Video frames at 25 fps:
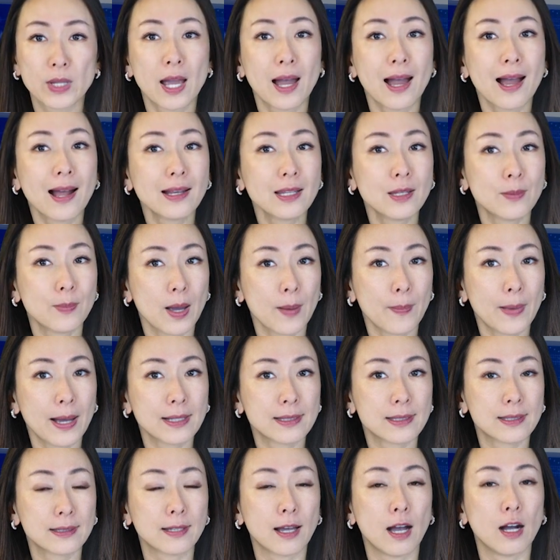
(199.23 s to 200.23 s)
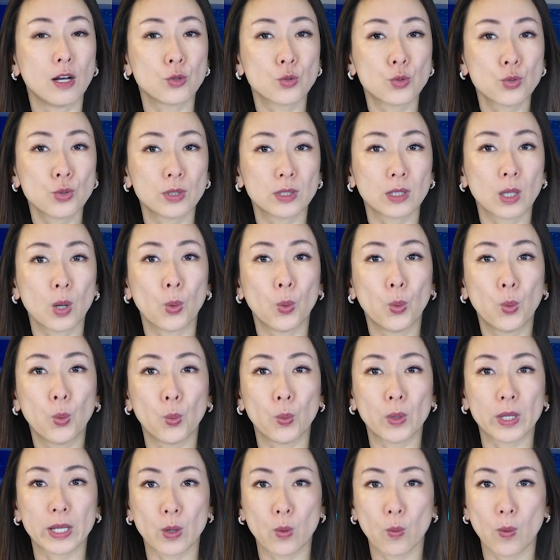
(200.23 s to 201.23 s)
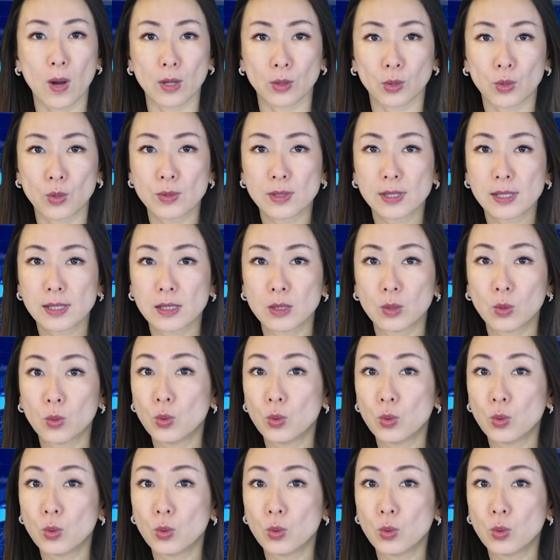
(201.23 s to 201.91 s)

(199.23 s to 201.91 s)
阿里巴巴及腾讯等互联网公司